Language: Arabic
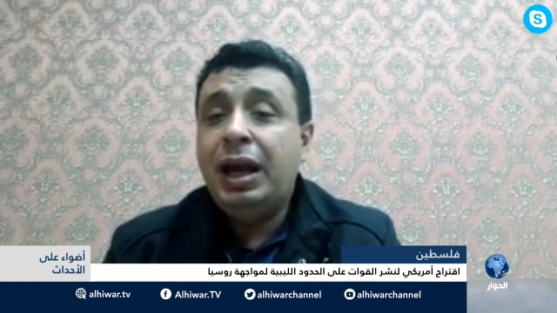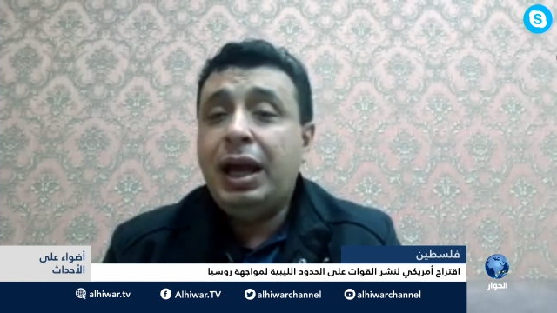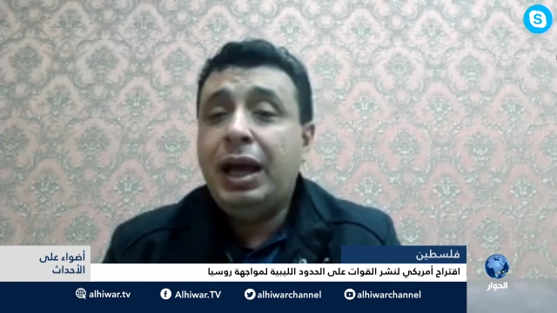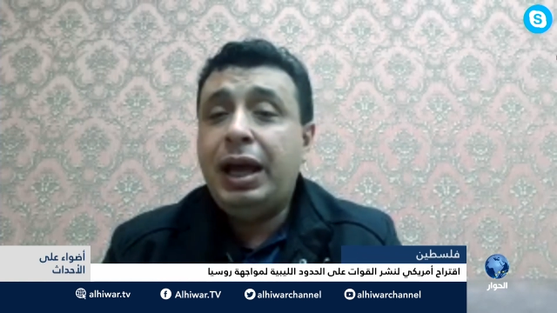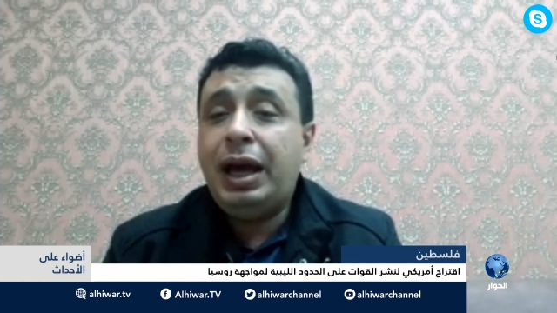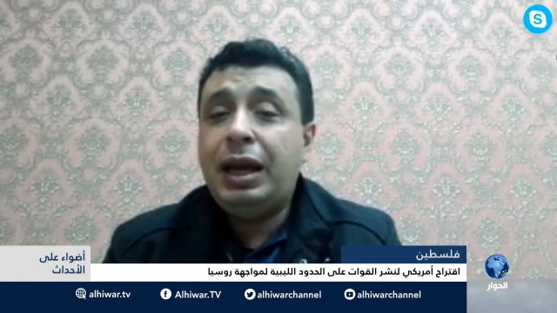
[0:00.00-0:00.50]

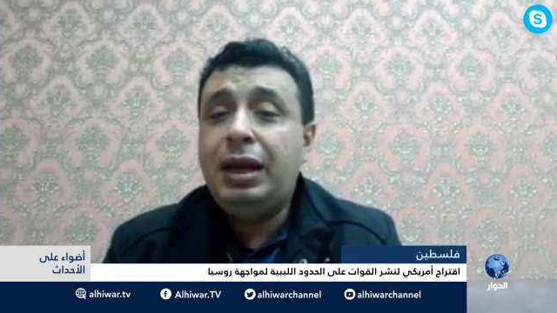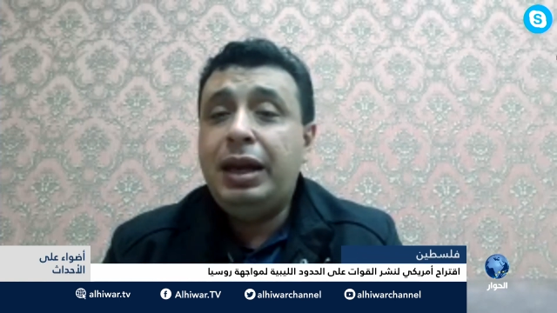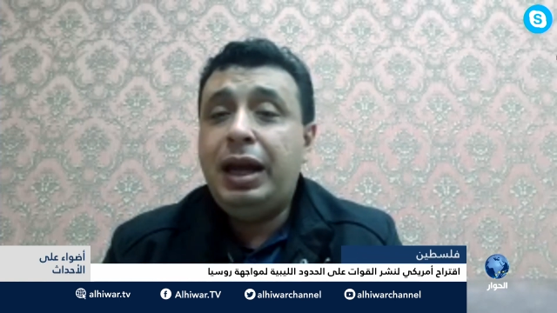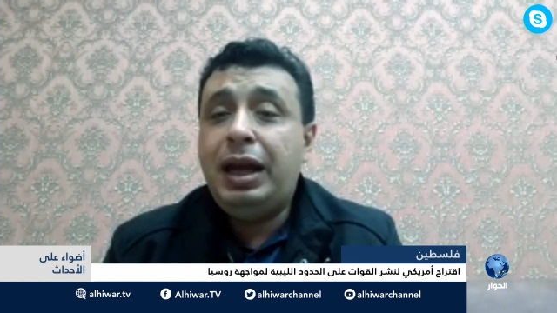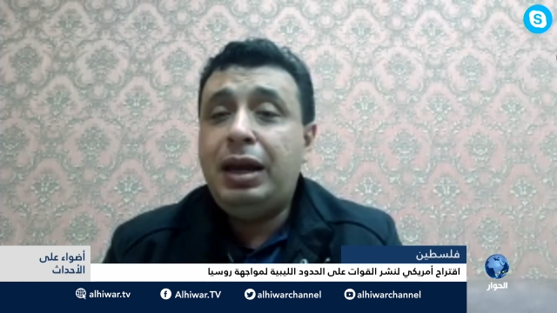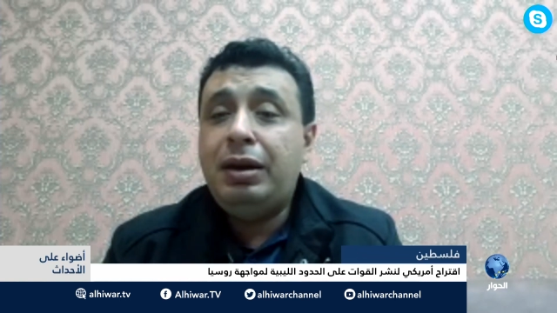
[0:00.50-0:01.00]
آه،
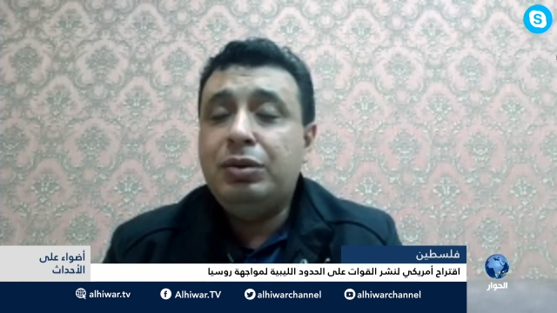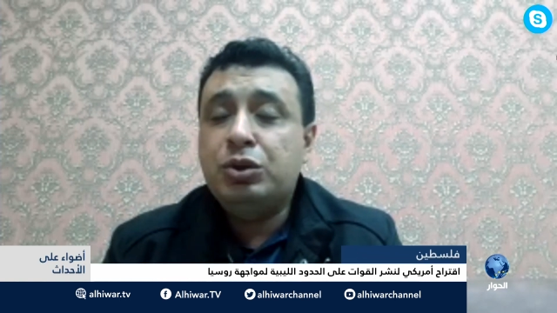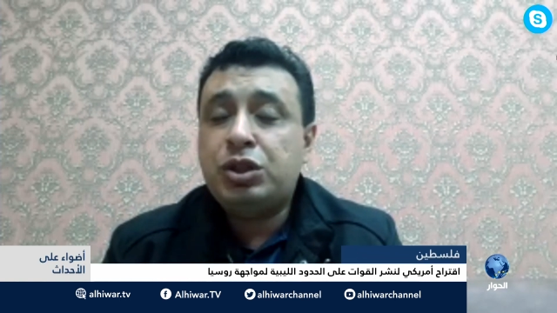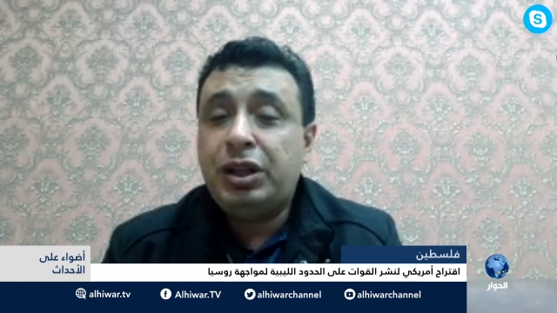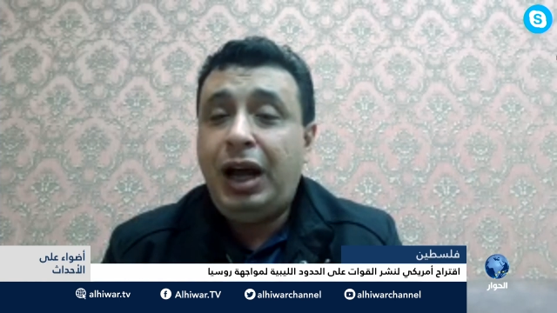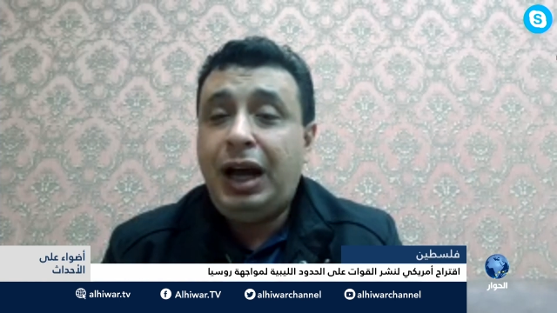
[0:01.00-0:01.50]

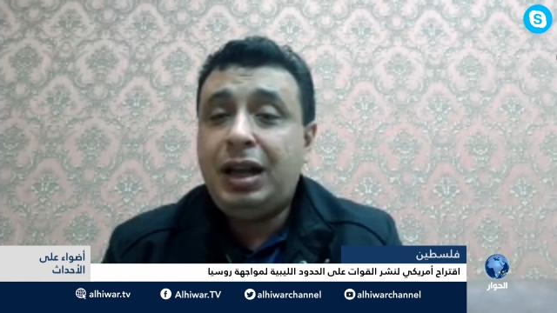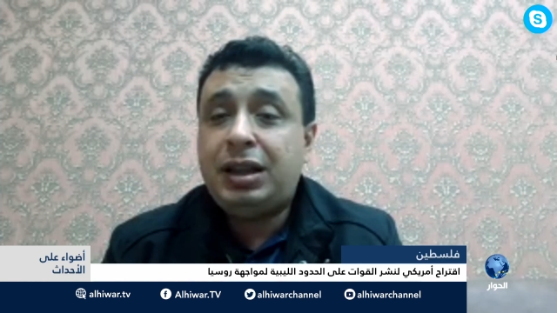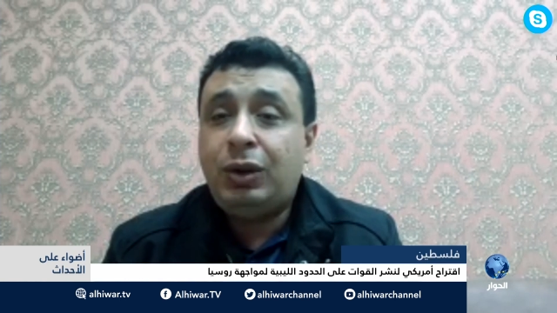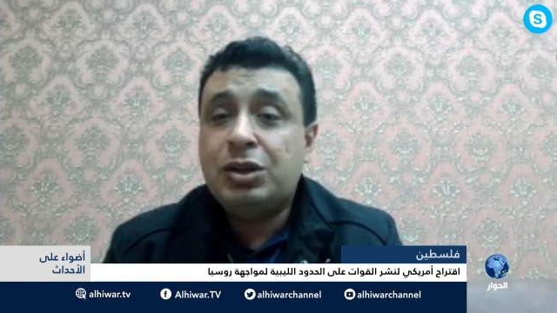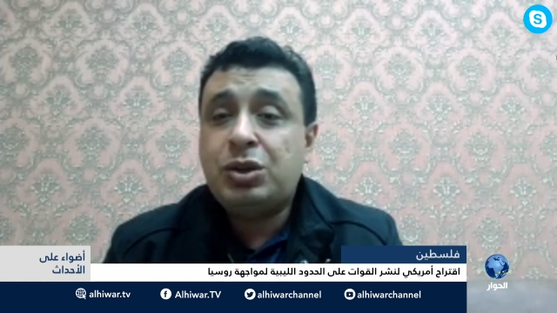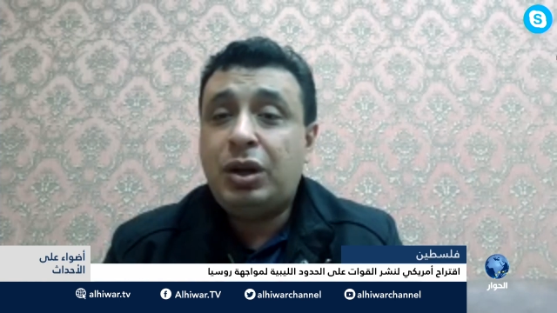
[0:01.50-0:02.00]
النشطاء على
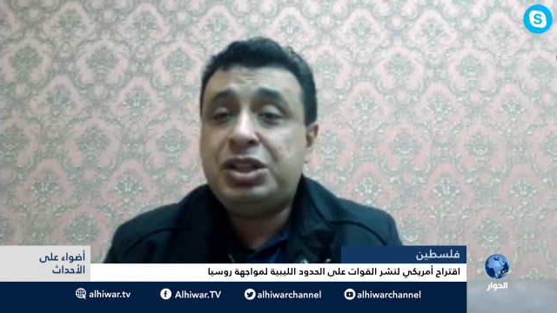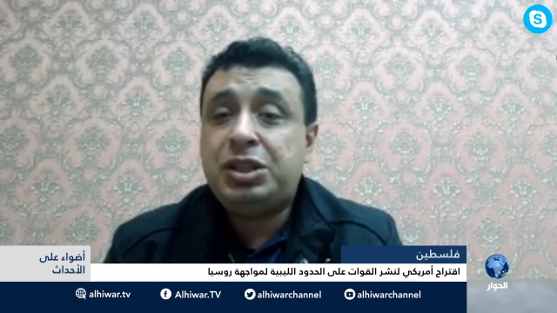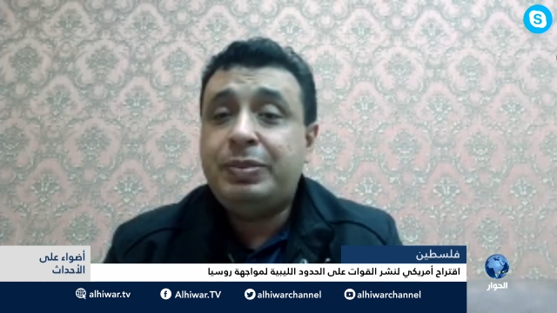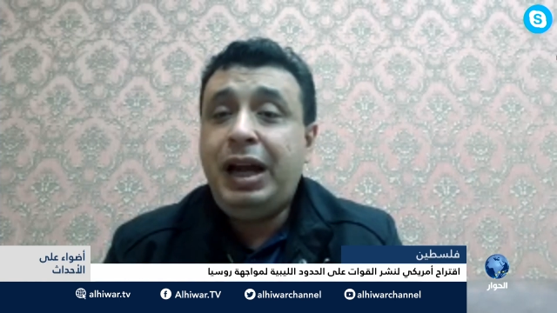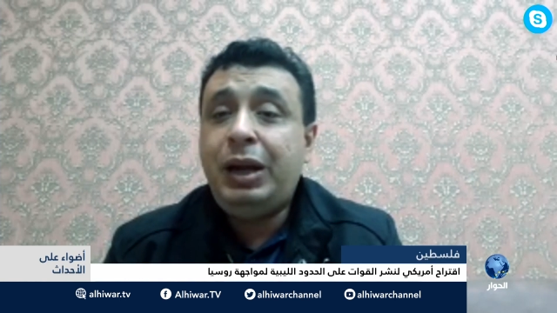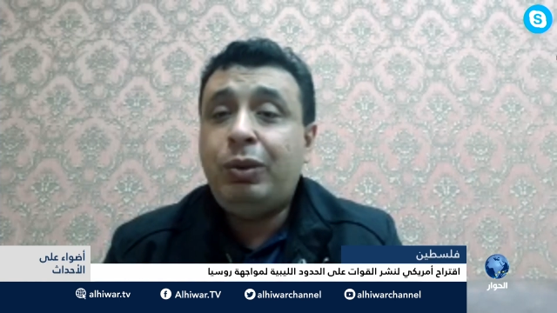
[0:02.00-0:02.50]
التواصل
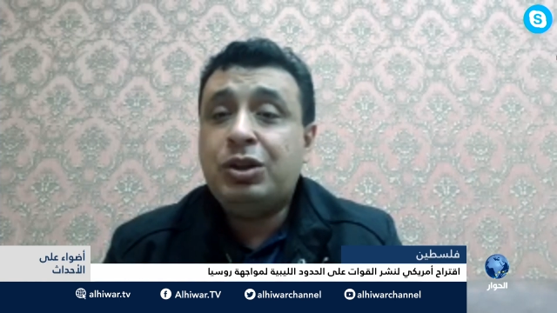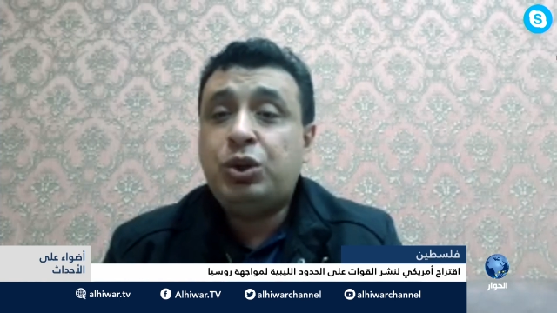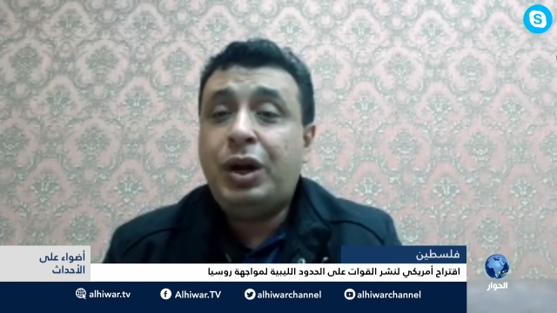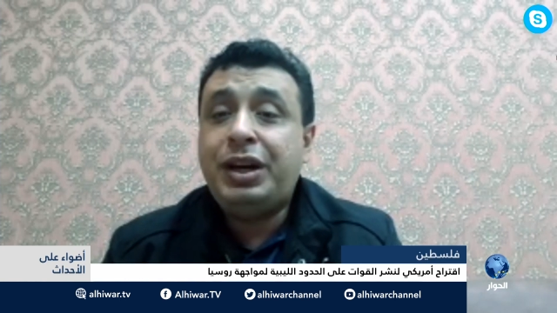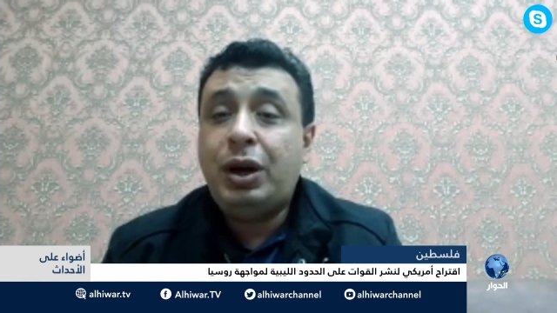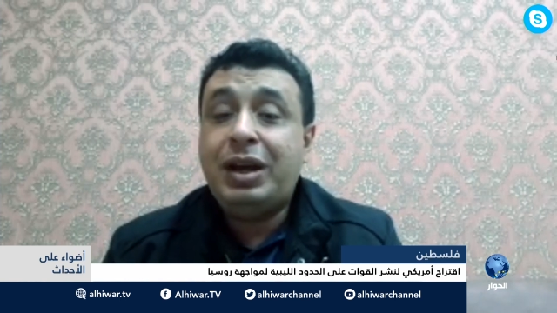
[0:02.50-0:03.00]
الاجتماعي
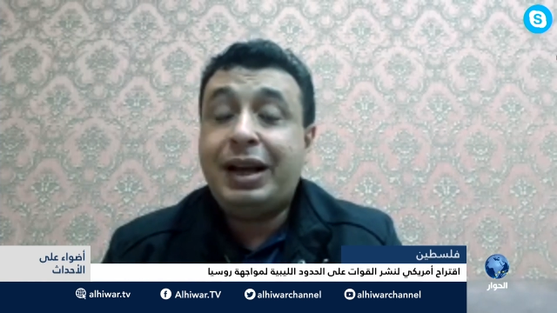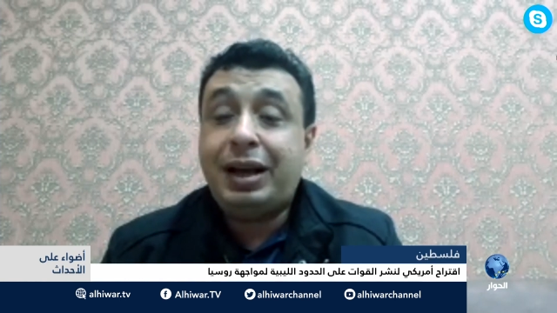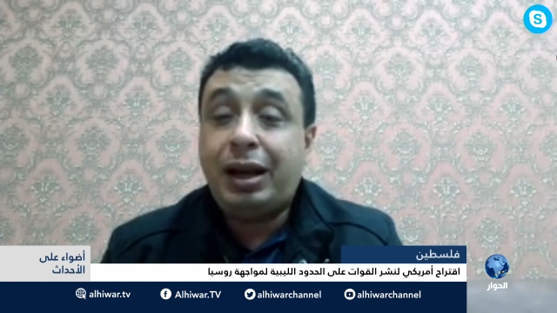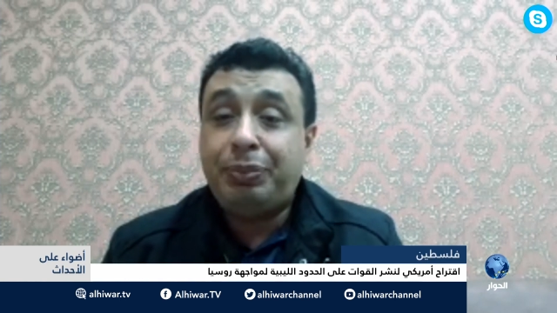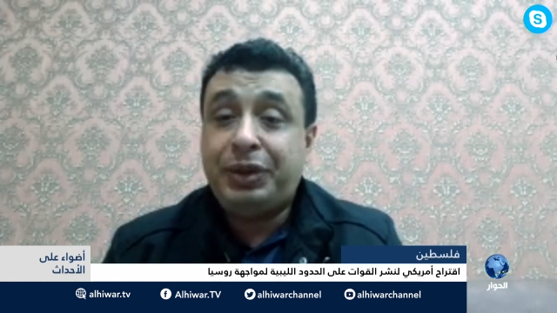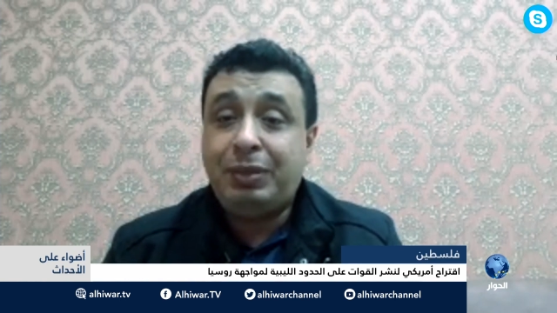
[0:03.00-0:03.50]
وجدوا ان هناك
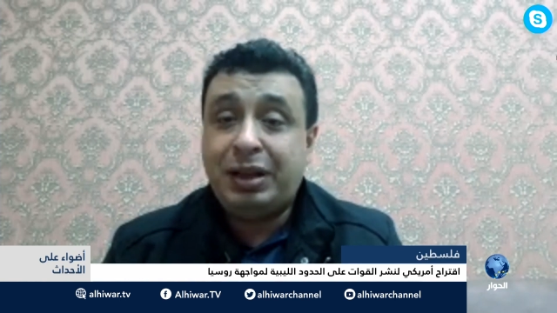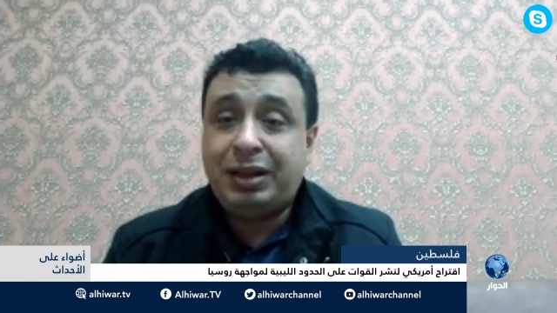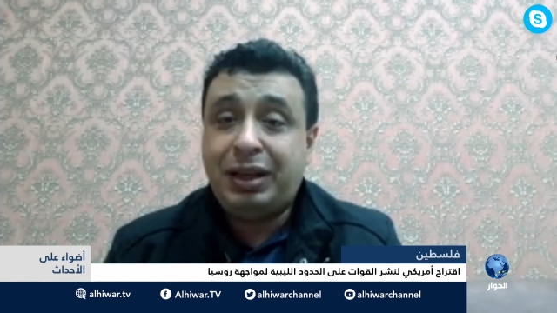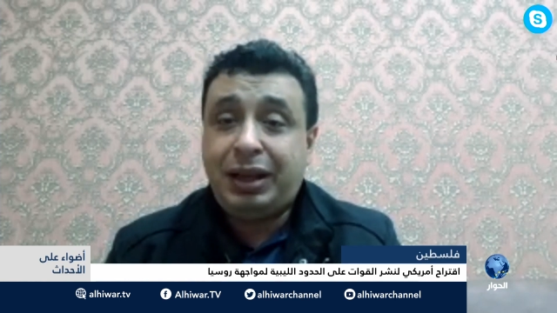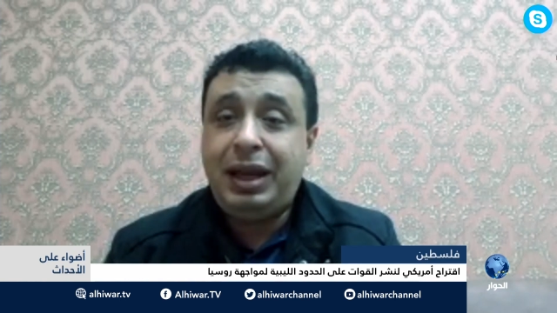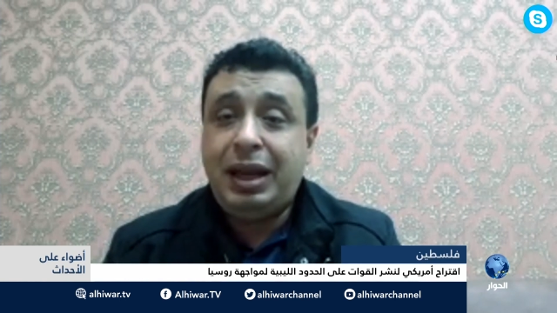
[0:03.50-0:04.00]
ربطا
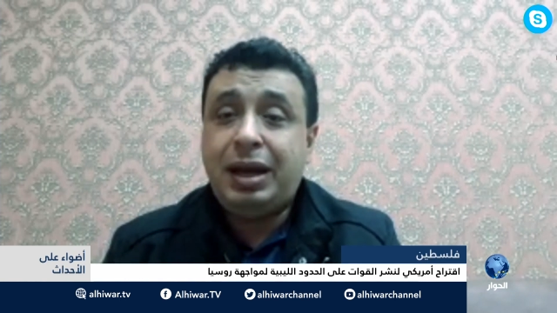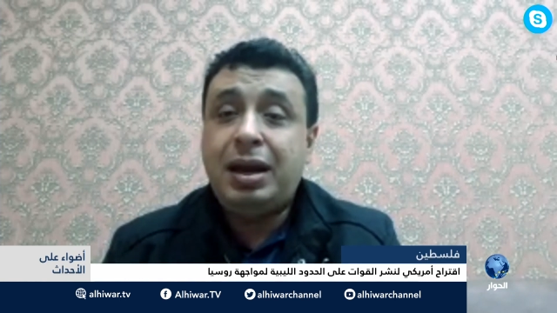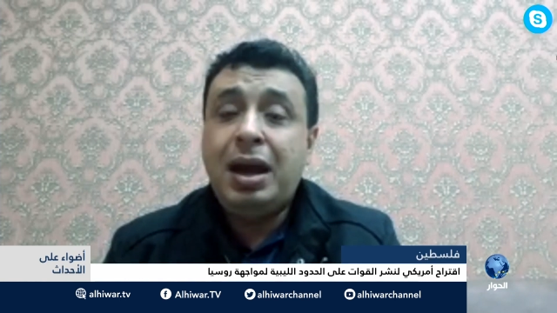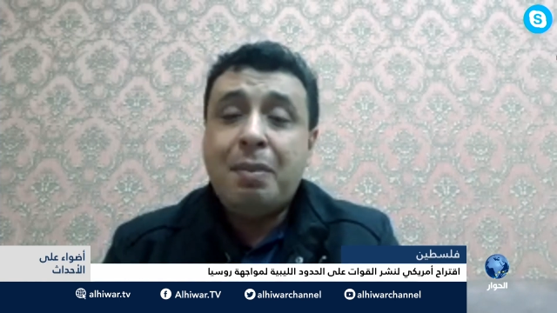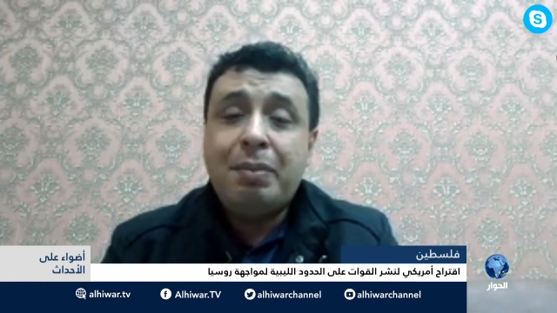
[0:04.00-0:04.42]
منطقيا